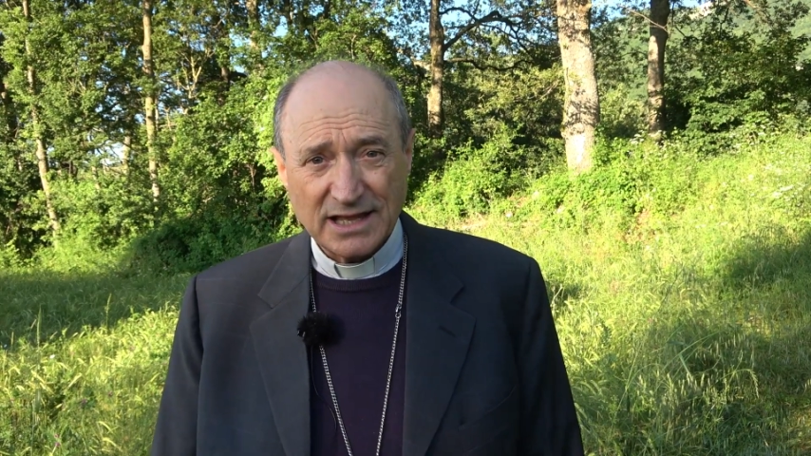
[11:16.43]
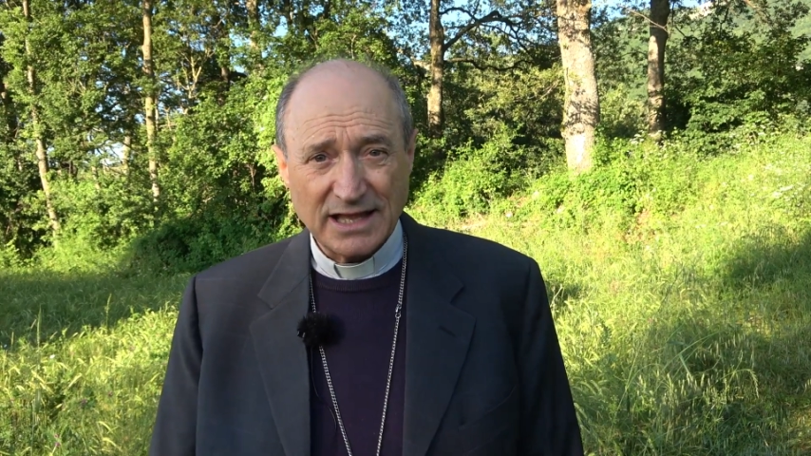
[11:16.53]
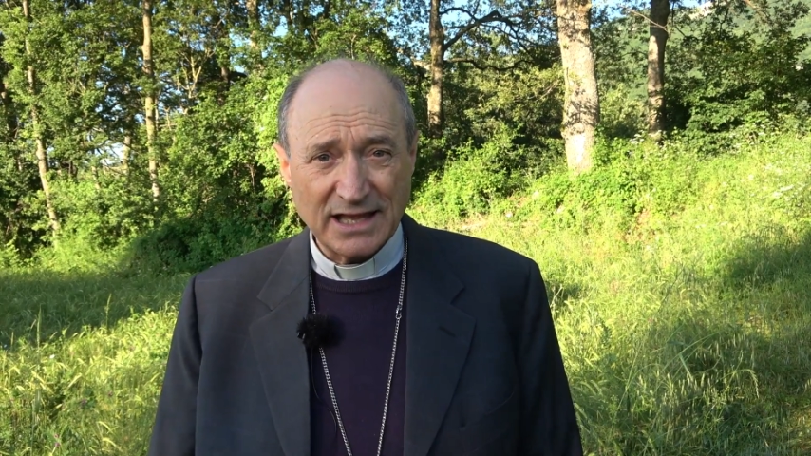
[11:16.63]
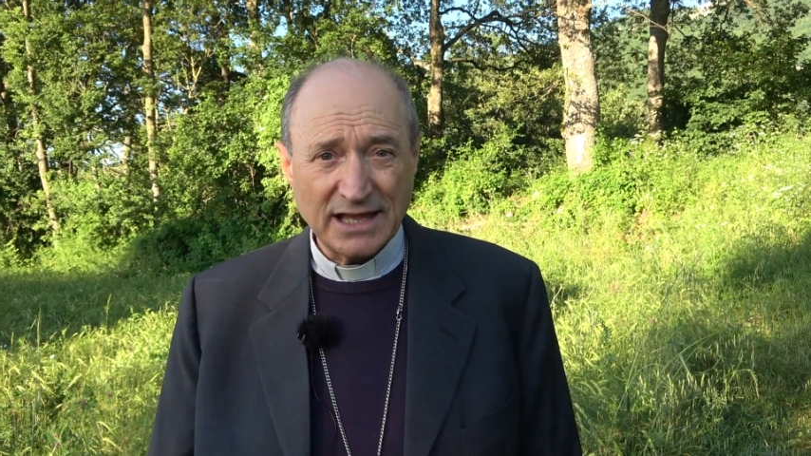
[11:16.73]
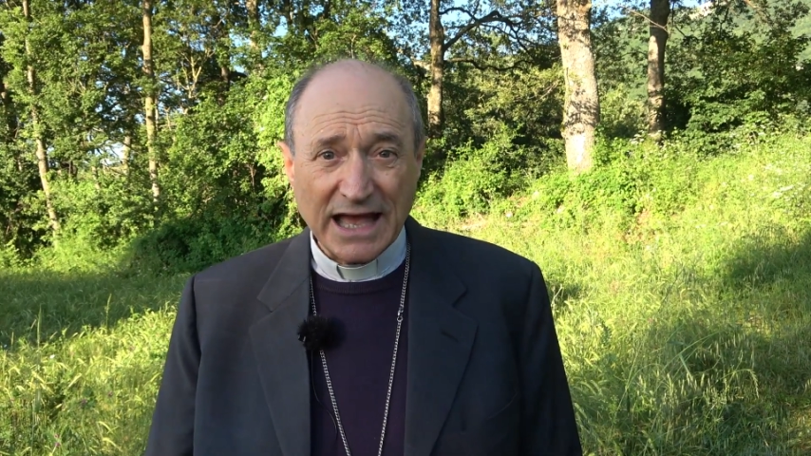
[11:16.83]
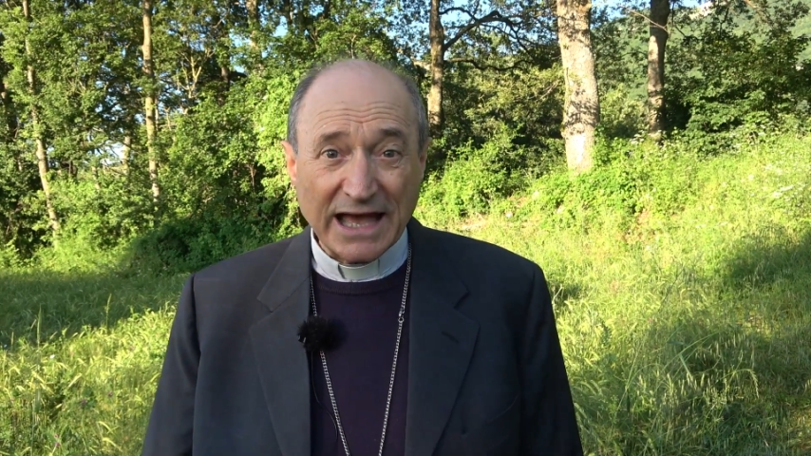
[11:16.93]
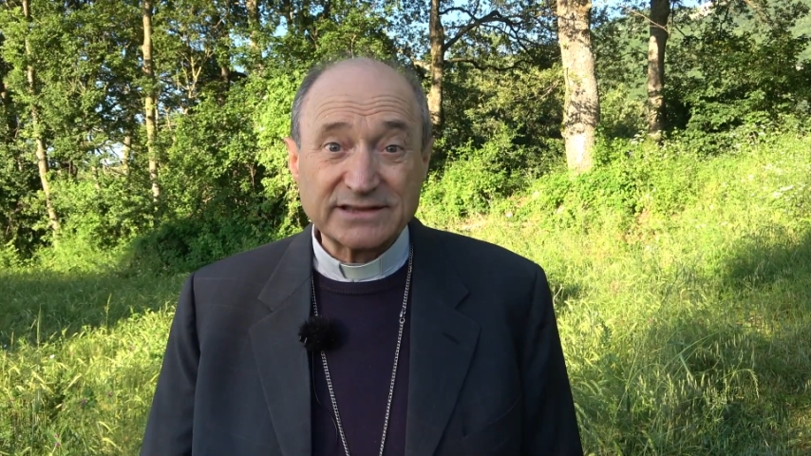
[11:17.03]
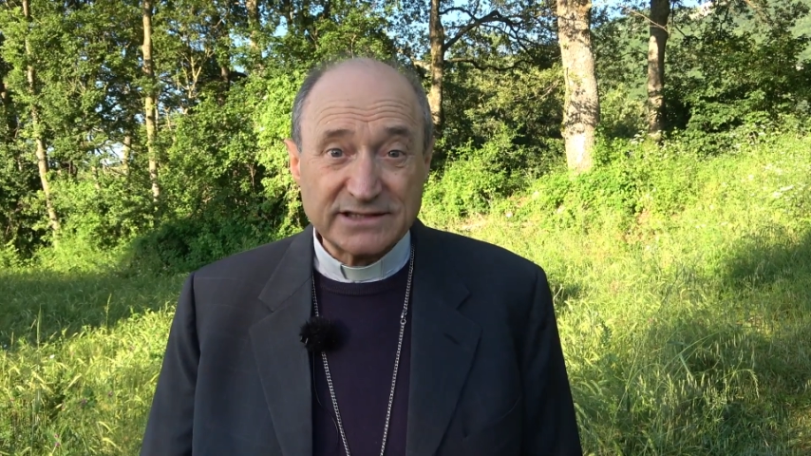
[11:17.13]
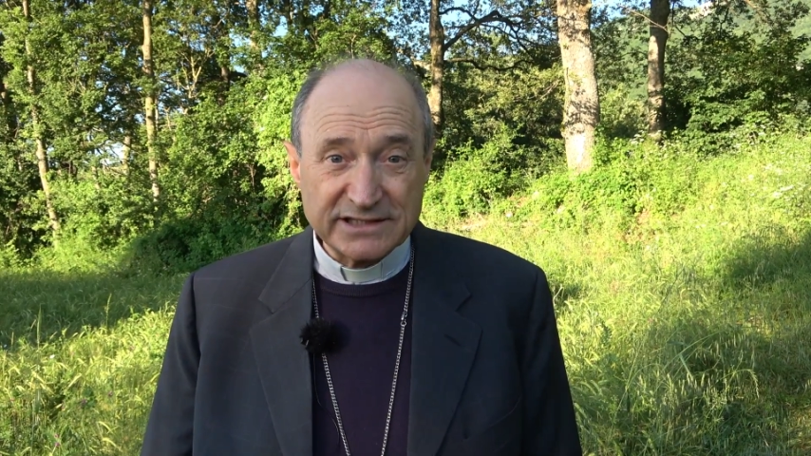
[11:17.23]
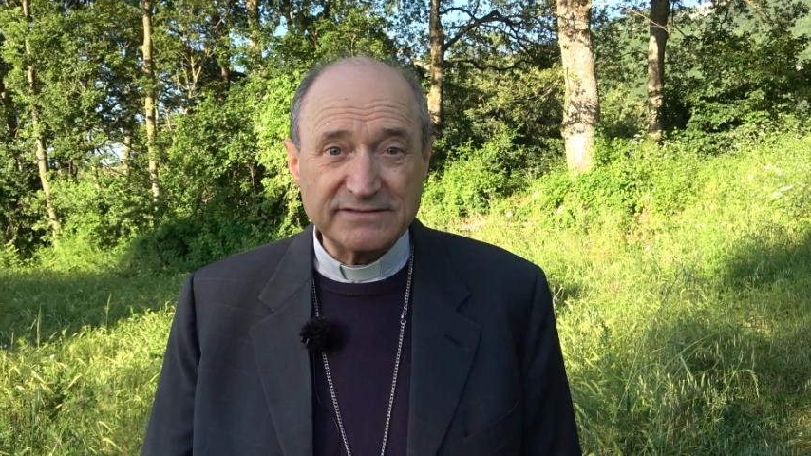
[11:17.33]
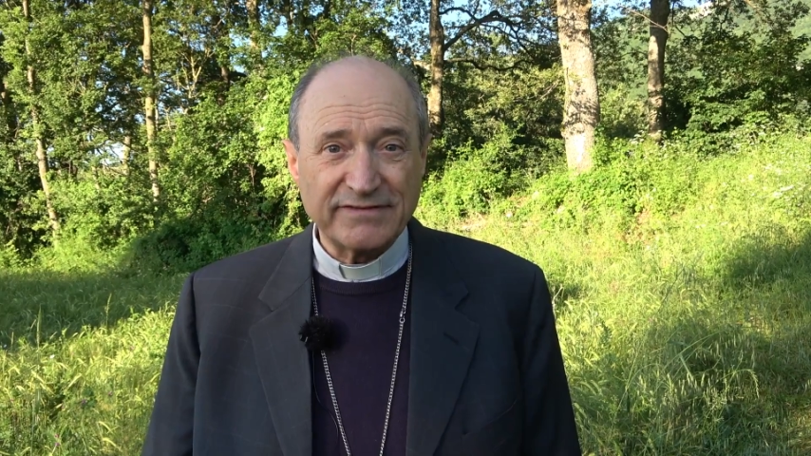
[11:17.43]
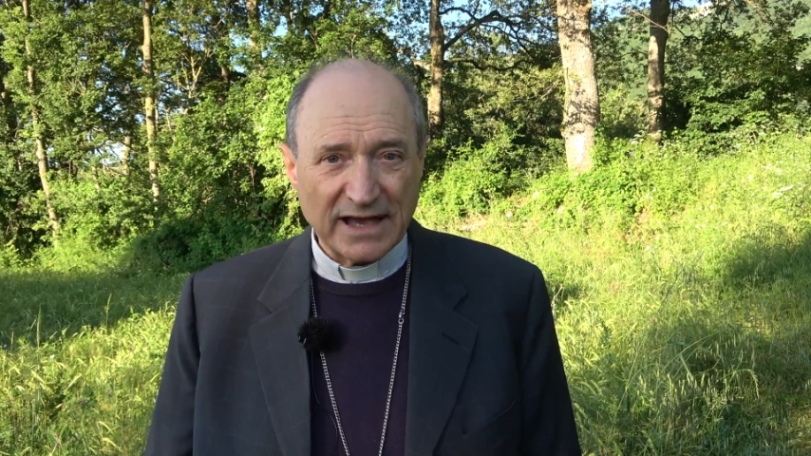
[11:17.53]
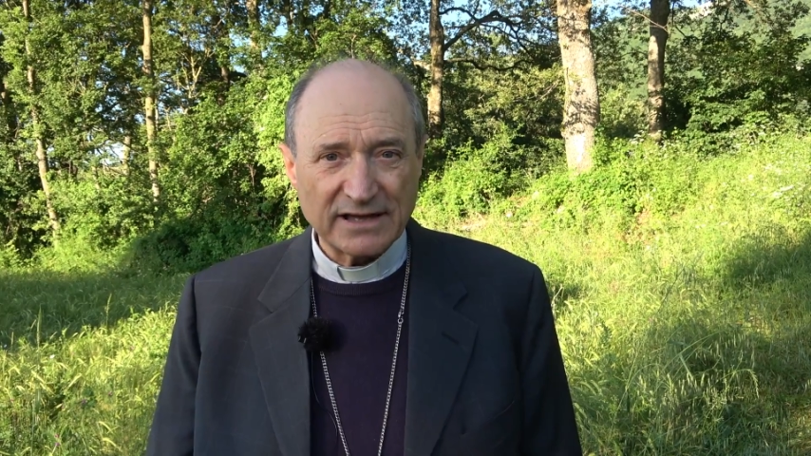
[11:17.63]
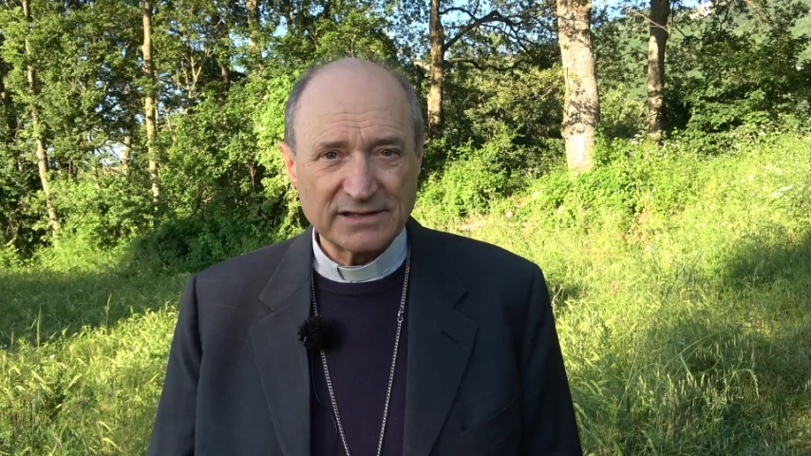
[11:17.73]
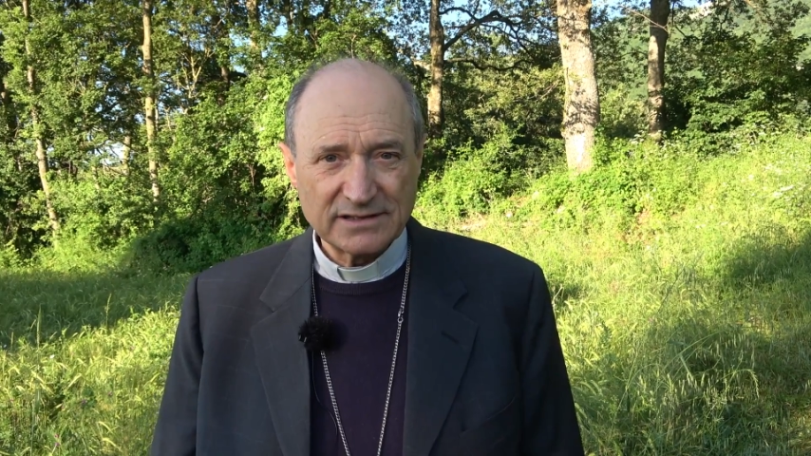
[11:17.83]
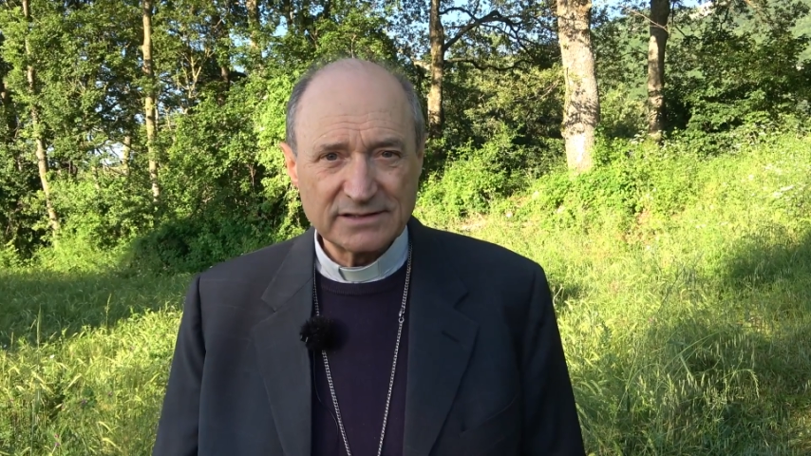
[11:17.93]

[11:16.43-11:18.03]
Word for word: eh, attiva,